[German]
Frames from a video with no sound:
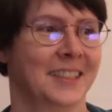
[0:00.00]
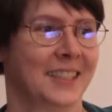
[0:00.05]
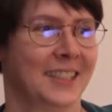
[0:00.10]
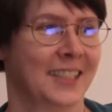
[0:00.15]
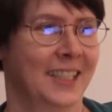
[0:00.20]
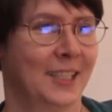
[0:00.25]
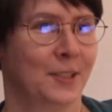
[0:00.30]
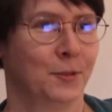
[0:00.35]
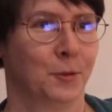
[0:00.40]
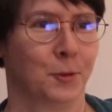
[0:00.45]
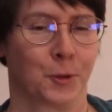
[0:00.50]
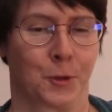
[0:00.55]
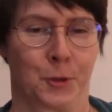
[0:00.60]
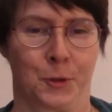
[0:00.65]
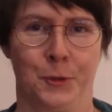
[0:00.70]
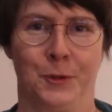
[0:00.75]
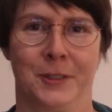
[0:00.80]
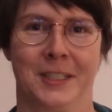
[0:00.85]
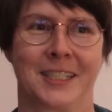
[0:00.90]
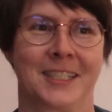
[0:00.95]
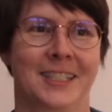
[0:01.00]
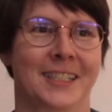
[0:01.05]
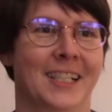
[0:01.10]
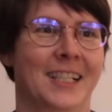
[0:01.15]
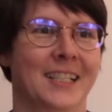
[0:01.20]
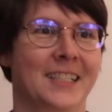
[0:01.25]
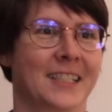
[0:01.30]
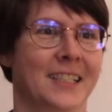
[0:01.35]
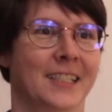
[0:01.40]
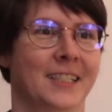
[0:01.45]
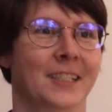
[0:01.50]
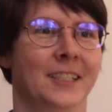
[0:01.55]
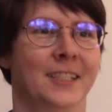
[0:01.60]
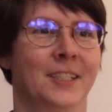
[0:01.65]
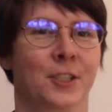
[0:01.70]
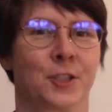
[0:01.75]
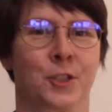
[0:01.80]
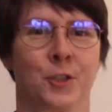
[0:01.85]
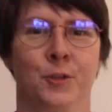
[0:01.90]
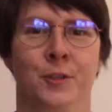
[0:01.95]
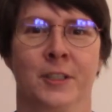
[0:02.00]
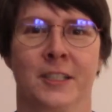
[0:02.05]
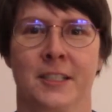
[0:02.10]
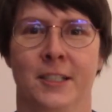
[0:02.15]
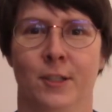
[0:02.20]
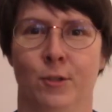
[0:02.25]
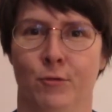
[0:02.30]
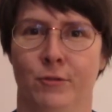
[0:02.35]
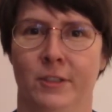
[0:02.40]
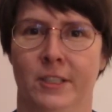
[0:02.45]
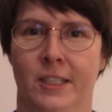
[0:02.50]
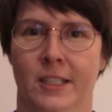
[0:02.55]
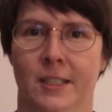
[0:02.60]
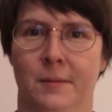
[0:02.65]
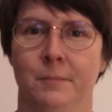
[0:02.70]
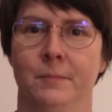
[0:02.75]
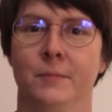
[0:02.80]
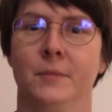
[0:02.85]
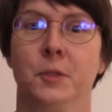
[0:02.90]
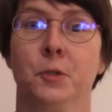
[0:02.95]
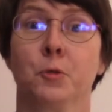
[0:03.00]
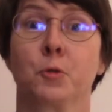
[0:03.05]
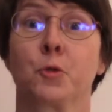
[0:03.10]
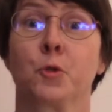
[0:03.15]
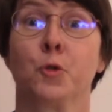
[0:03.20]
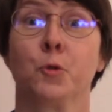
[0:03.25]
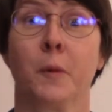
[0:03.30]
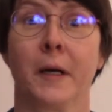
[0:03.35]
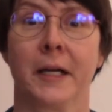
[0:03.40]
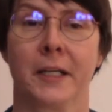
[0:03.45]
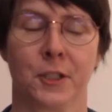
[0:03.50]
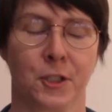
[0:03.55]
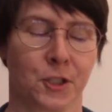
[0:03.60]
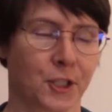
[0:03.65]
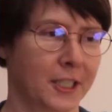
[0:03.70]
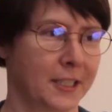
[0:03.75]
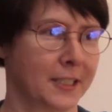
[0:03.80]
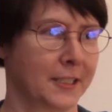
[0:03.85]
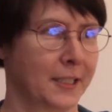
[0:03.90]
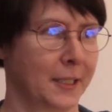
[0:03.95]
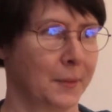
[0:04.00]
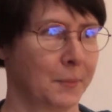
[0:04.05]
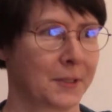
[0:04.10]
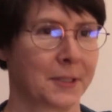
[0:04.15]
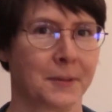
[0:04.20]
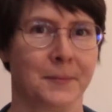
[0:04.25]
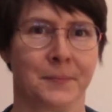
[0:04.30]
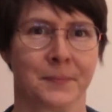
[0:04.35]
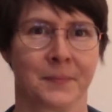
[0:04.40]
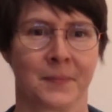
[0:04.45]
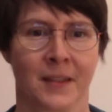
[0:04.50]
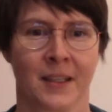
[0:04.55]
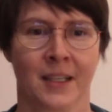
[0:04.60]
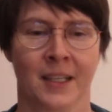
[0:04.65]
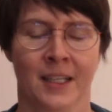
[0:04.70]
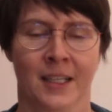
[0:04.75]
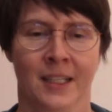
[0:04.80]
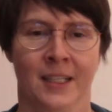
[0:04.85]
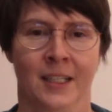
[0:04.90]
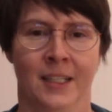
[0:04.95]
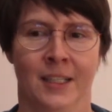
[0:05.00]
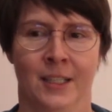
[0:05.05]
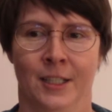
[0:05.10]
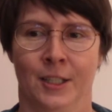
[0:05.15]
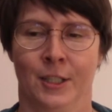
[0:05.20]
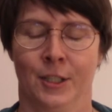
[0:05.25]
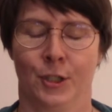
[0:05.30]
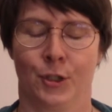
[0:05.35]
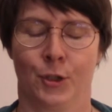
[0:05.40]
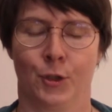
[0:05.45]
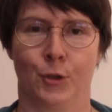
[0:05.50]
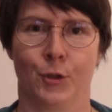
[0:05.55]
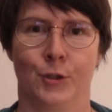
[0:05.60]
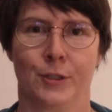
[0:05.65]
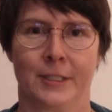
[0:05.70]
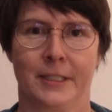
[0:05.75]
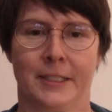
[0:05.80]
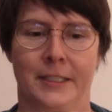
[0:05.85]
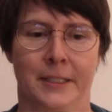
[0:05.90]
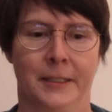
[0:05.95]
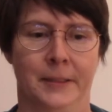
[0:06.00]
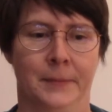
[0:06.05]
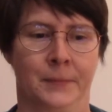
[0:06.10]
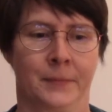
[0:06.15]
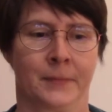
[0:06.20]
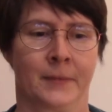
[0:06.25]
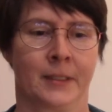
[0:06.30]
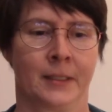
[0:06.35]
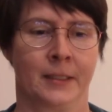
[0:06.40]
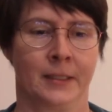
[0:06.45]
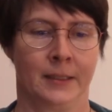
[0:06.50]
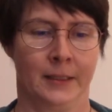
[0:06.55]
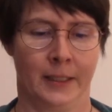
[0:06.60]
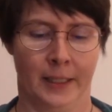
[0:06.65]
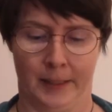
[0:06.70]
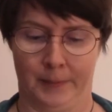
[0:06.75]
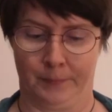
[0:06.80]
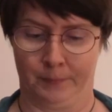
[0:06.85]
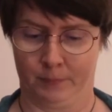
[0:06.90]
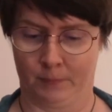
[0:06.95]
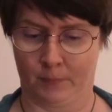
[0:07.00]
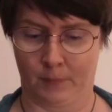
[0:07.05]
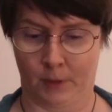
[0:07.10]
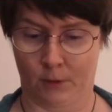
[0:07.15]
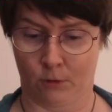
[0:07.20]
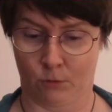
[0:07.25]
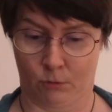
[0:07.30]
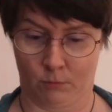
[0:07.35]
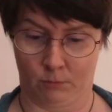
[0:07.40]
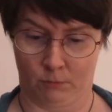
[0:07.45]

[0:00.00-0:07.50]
Hallo, schön, dass ihr da seid. Schön, dass ihr auch wieder am YouTube eingeschaltet habt. Und ja, achso.